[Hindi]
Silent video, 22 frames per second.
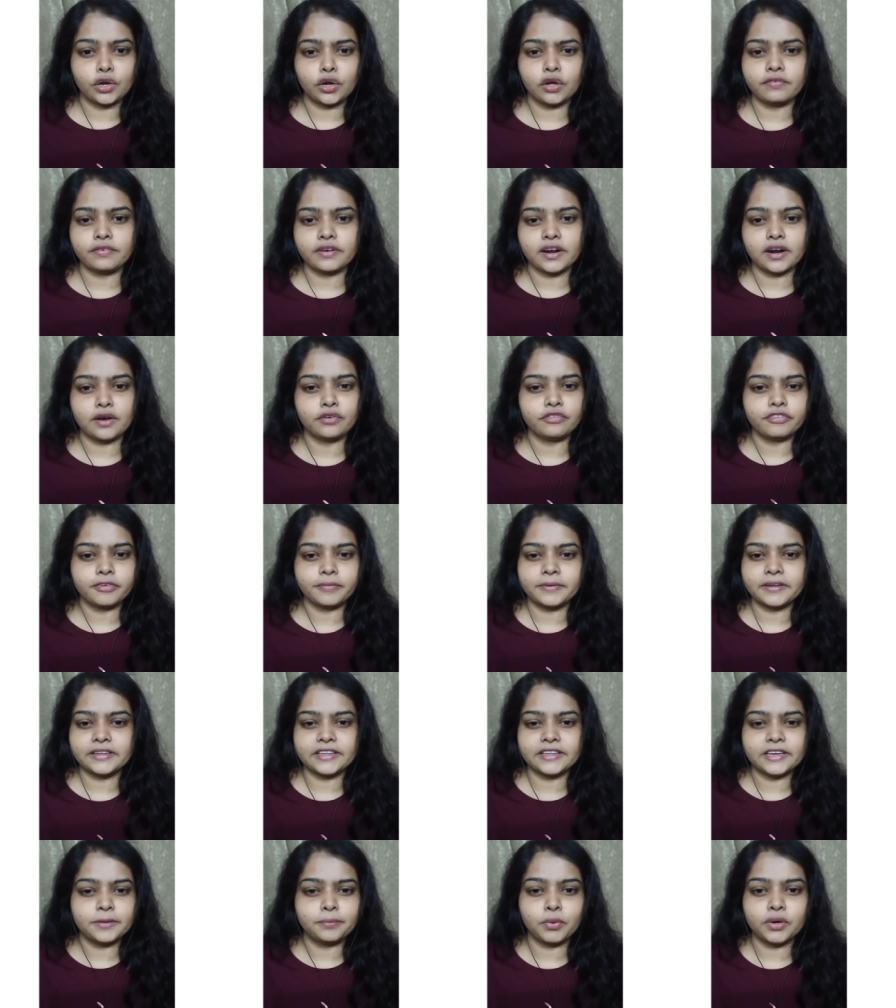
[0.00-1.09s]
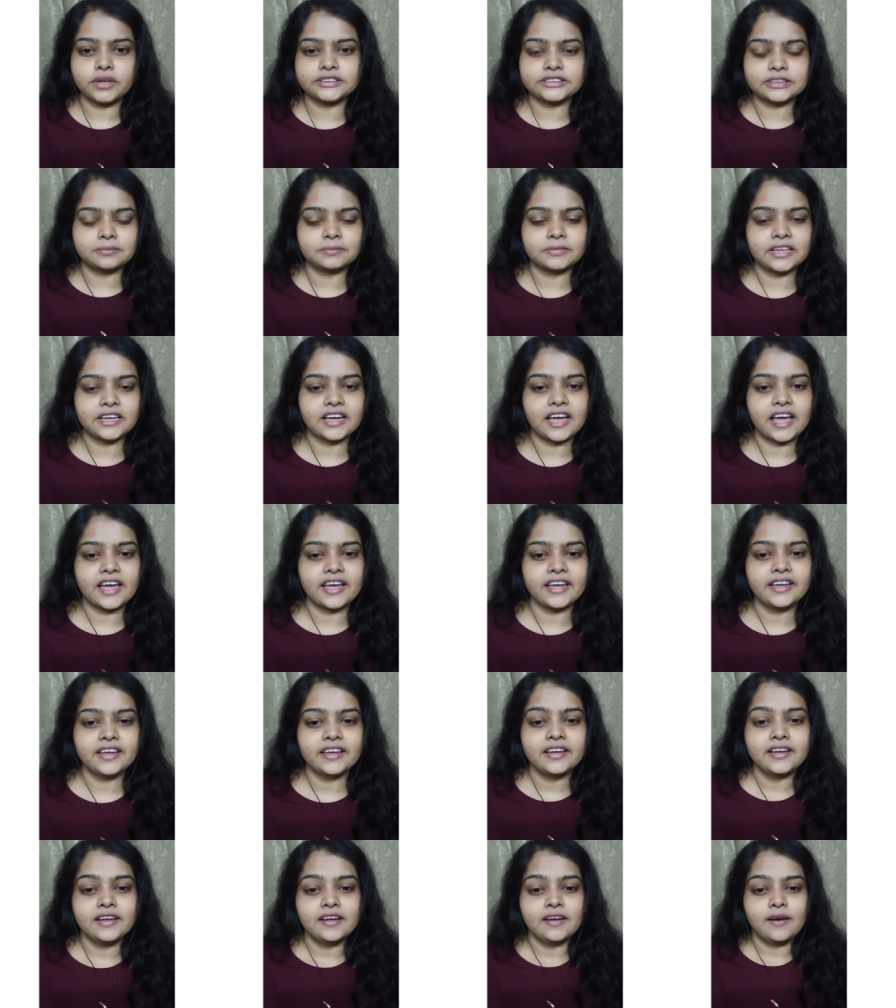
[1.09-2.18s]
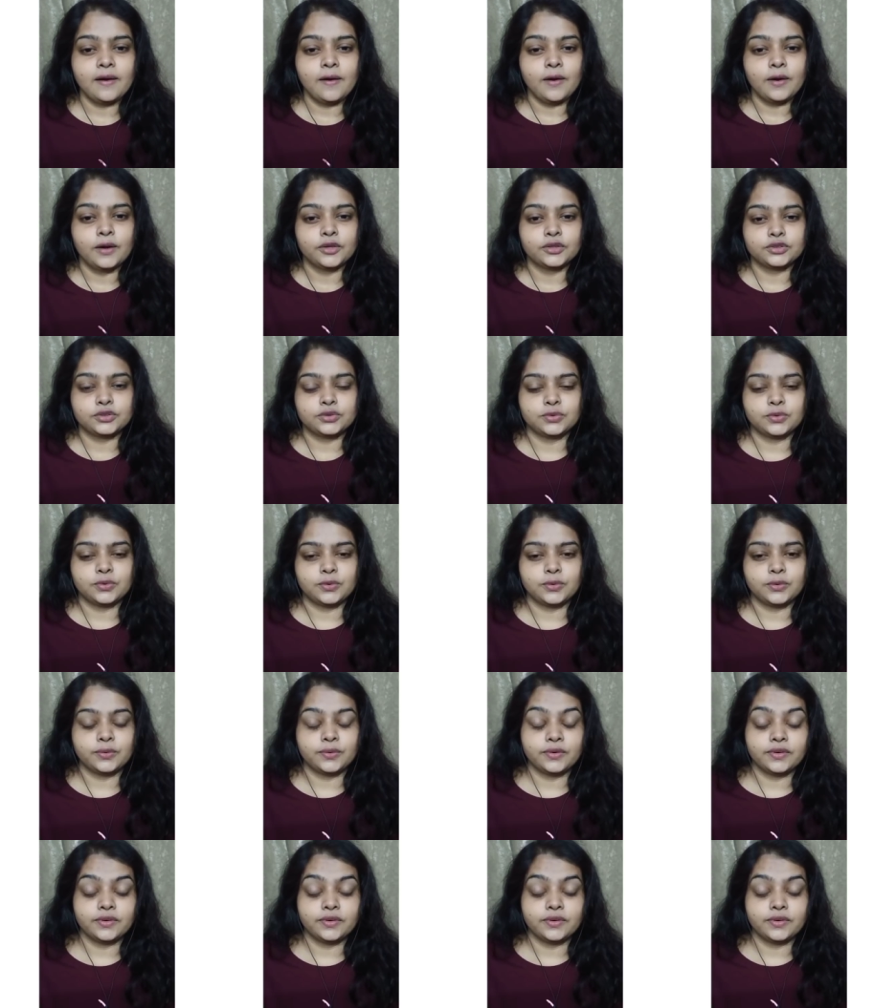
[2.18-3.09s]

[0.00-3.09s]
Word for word: कट ऑफ अराउंड फिफ्टी थ्री पॉइंट समथिंग है सो